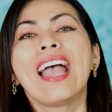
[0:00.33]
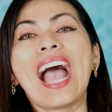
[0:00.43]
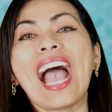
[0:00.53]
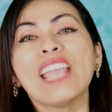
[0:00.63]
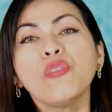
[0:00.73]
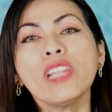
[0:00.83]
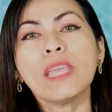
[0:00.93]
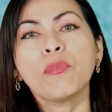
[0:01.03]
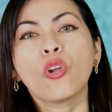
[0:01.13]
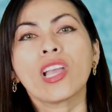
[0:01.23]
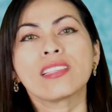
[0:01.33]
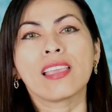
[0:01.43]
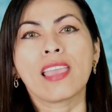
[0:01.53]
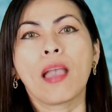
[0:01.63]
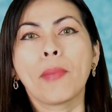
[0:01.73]
Hay un libro que
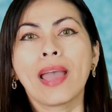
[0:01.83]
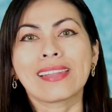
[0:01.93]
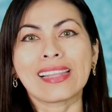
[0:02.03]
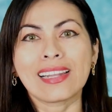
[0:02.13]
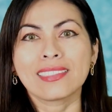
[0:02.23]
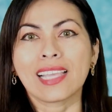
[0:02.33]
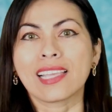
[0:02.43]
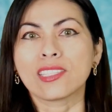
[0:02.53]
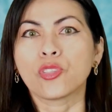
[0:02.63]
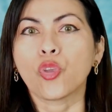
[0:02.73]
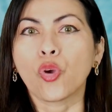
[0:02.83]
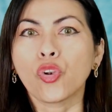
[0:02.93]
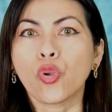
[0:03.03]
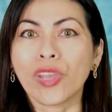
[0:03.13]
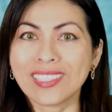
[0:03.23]
se llama Reglas de
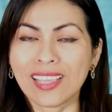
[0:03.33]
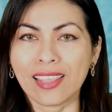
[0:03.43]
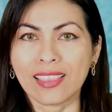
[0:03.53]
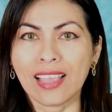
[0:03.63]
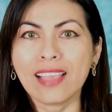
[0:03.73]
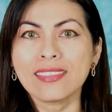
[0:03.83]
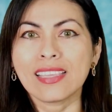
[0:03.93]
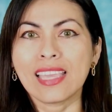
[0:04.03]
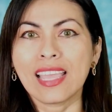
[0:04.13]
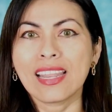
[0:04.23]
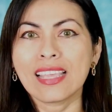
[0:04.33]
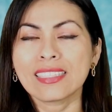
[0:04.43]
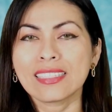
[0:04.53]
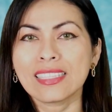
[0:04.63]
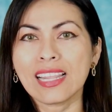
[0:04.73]
gestión no escritas y en
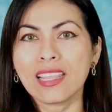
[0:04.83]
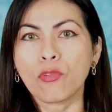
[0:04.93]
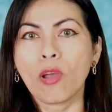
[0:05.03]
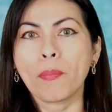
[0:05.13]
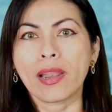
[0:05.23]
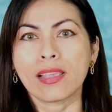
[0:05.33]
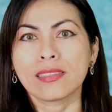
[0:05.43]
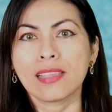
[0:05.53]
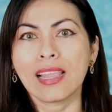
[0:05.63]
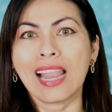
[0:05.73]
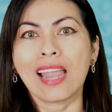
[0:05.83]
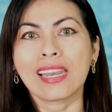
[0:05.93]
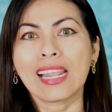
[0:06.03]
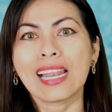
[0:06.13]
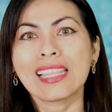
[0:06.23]
este libro aparece la
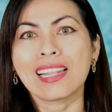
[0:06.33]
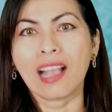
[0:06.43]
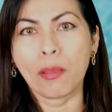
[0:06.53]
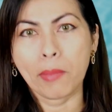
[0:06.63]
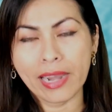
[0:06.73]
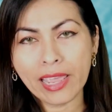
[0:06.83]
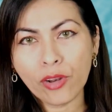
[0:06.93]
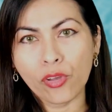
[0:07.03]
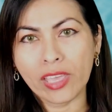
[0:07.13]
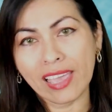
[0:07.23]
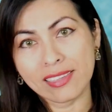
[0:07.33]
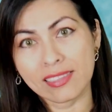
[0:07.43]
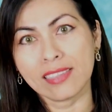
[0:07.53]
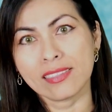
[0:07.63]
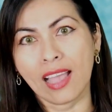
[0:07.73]
regla del camarero, que
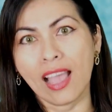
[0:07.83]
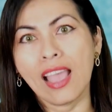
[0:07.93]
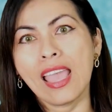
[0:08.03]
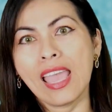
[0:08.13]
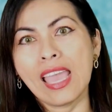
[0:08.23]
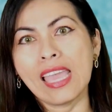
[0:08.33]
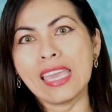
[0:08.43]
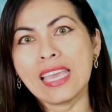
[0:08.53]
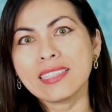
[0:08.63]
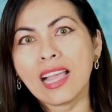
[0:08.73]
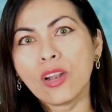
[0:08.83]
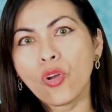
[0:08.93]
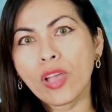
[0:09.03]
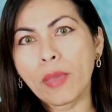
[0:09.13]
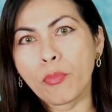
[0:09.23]
es esta. Y es
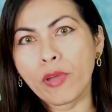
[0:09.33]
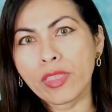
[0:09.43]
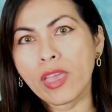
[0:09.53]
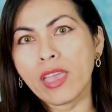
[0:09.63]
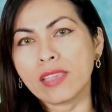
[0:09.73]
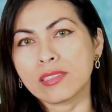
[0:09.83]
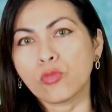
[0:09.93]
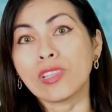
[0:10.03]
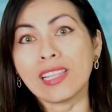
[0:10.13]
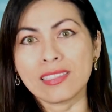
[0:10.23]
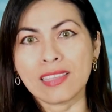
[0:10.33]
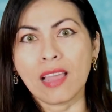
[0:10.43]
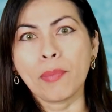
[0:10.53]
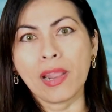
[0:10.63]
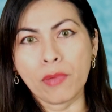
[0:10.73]
algo que puedes
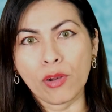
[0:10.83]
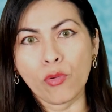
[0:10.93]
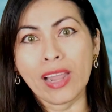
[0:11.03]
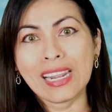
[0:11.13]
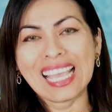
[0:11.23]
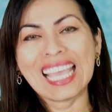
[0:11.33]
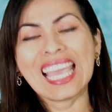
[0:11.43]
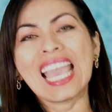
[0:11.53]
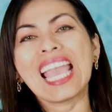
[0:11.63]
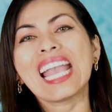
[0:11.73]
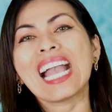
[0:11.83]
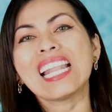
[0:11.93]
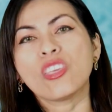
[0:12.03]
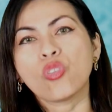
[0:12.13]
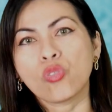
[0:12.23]
utilizar para evaluar qué
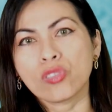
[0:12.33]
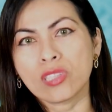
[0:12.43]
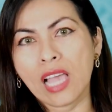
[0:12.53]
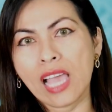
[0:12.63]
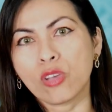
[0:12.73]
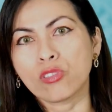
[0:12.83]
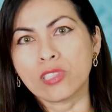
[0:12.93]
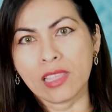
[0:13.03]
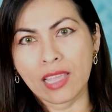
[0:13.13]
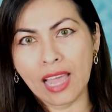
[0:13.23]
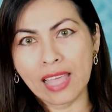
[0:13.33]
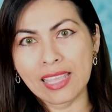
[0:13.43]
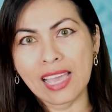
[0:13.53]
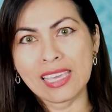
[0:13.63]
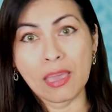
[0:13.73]
cariñosa y
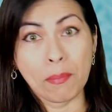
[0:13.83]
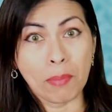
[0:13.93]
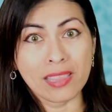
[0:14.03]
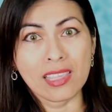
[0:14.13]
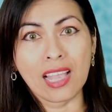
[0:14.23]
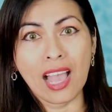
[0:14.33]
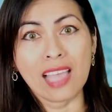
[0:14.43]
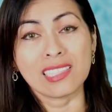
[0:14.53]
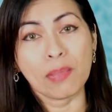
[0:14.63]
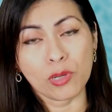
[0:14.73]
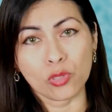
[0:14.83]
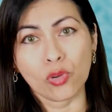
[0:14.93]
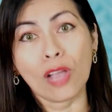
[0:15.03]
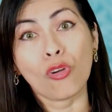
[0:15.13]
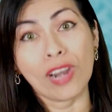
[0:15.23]
considerada y empática es la
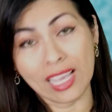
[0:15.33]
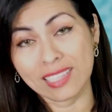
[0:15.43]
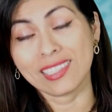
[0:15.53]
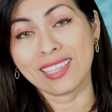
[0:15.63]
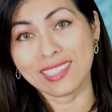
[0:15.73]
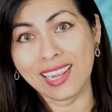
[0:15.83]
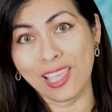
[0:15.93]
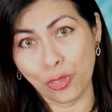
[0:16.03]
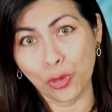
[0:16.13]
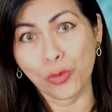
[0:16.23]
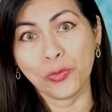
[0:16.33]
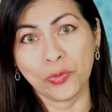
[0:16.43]
persona con la que estás saliendo.